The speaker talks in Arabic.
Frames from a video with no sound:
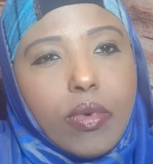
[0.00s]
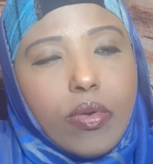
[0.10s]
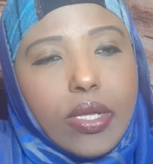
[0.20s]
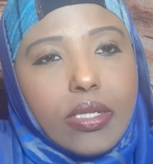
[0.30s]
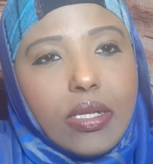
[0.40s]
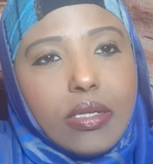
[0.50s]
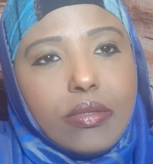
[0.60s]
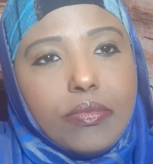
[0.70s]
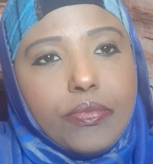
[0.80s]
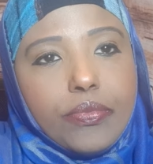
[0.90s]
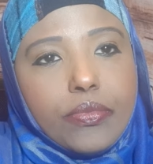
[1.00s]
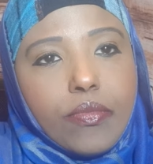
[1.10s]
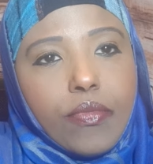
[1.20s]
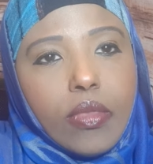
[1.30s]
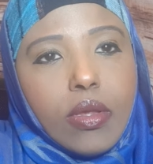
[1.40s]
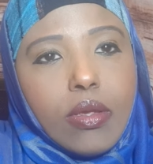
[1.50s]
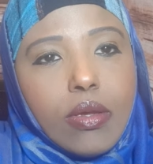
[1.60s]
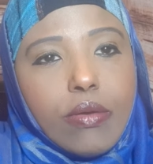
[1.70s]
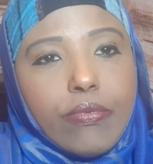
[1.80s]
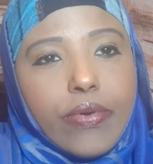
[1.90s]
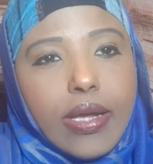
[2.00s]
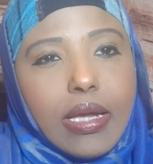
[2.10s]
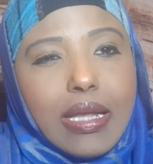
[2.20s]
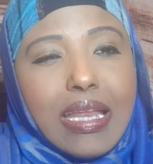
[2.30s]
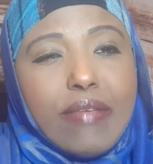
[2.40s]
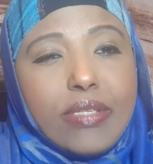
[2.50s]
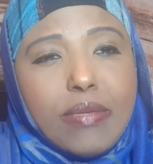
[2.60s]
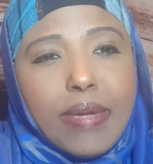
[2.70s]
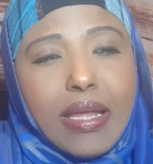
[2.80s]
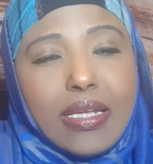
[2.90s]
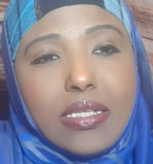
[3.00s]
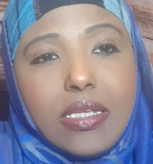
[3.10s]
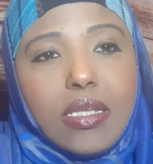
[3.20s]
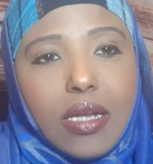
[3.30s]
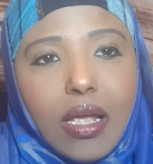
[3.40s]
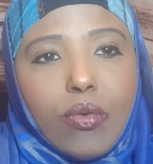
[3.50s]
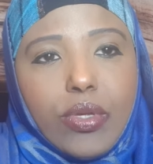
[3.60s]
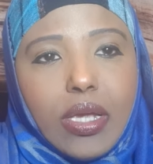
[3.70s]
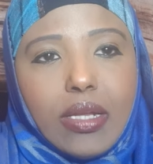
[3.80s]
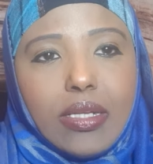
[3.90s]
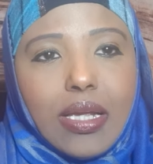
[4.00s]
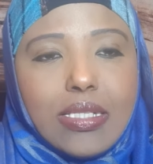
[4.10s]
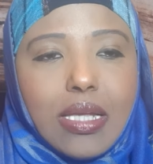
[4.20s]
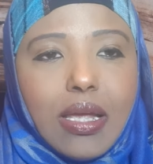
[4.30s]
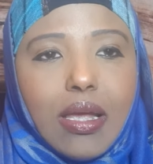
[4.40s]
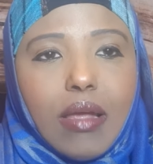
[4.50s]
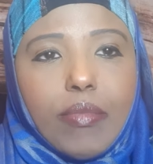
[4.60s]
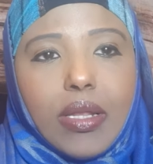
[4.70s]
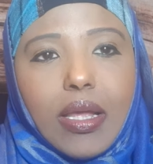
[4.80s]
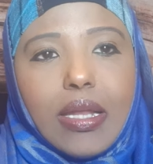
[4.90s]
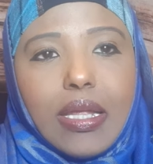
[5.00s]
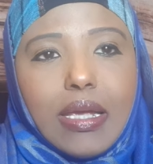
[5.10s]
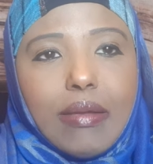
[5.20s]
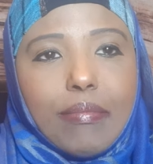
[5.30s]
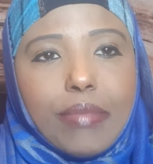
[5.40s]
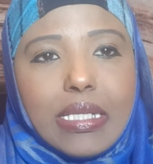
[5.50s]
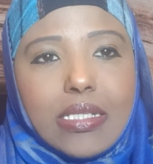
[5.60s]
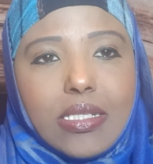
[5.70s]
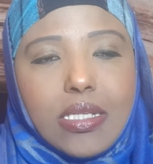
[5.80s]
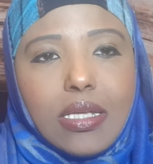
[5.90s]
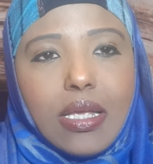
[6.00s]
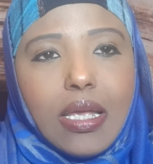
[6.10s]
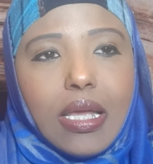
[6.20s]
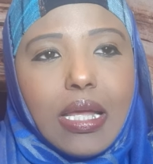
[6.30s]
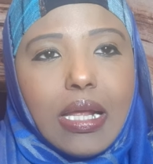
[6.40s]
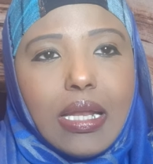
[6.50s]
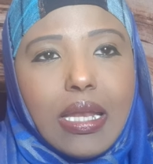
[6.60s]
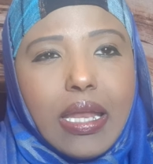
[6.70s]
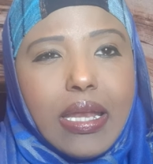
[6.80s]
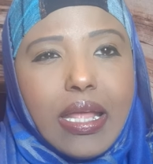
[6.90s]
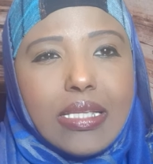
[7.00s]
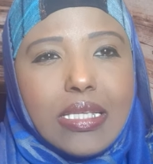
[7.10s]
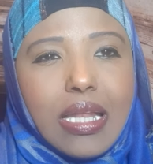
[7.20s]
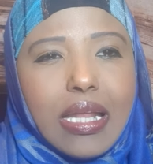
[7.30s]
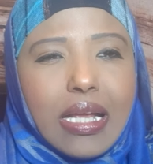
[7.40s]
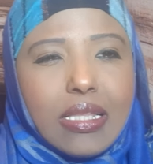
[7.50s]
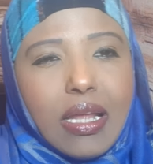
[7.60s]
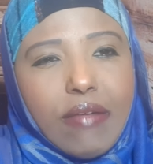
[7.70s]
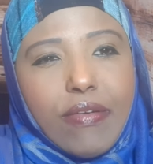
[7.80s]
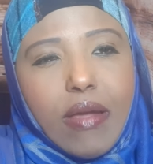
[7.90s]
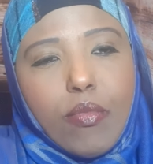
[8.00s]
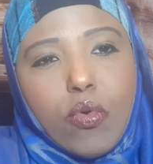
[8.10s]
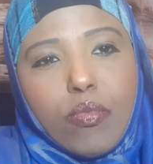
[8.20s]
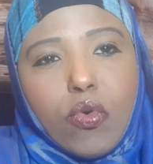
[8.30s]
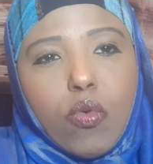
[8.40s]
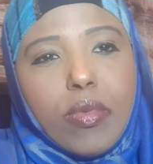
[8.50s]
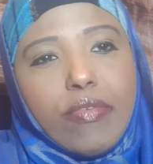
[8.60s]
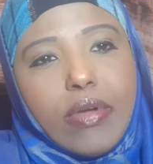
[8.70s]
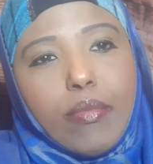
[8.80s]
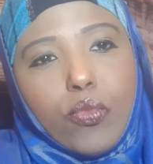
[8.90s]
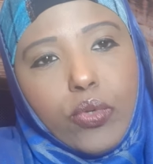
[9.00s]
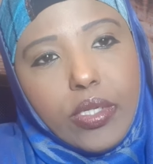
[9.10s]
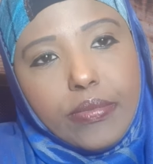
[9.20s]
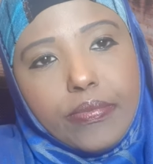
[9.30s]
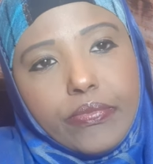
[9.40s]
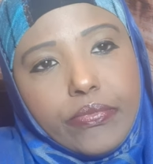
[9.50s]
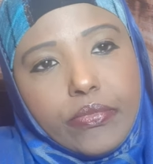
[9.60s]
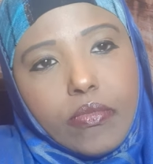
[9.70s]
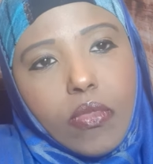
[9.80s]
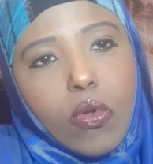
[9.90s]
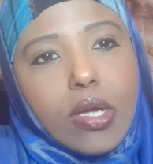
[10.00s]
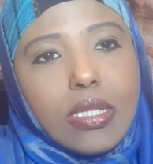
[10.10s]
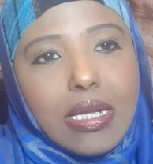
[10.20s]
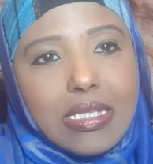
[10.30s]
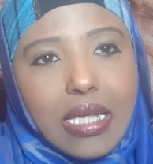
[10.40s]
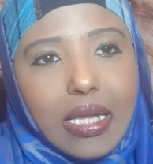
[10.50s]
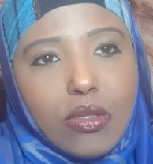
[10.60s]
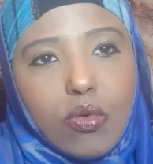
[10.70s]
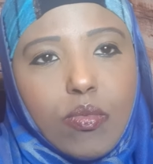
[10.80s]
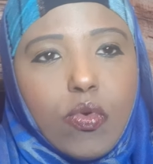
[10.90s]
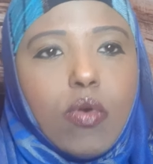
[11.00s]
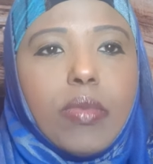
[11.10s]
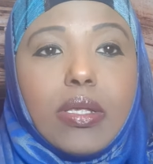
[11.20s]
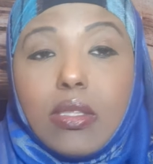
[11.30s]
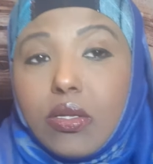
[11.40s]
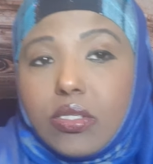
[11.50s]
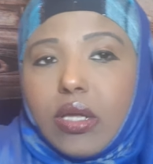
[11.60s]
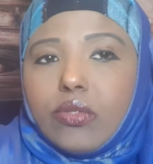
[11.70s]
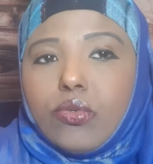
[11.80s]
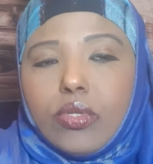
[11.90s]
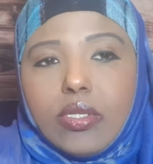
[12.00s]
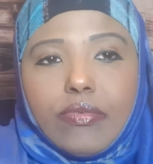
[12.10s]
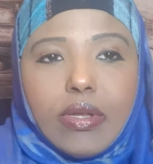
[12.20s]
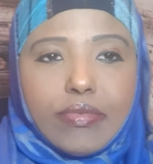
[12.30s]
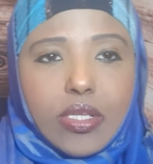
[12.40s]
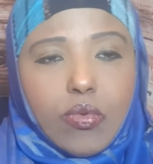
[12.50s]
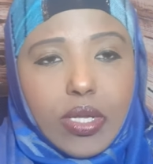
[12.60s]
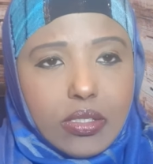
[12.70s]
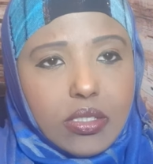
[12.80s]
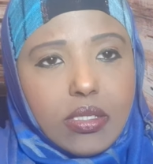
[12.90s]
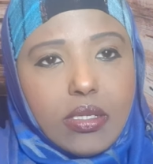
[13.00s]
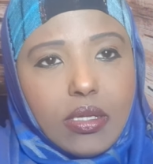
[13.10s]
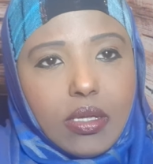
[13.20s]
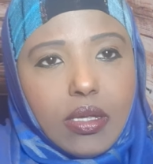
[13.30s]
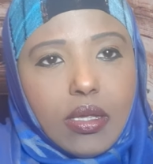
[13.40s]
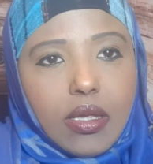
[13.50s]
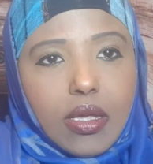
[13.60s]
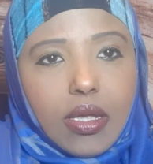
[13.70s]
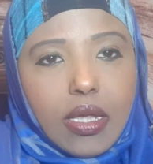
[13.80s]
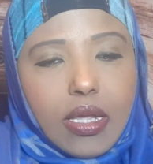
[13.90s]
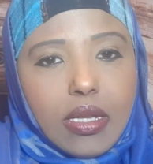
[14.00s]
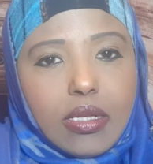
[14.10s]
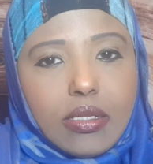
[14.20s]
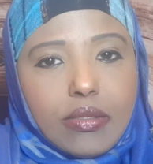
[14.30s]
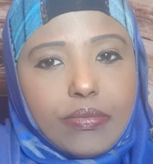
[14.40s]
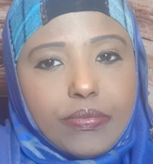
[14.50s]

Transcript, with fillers: أولاد هنا فكان نفسي بقالي كتير قوي يعني عايزة أعمل قناة بس للناس اللي أنا أقدر أفهمهم وهم يفهموني وأقدر أساعدهم وهم يقدروا يساعدوني في نفس الوقت إن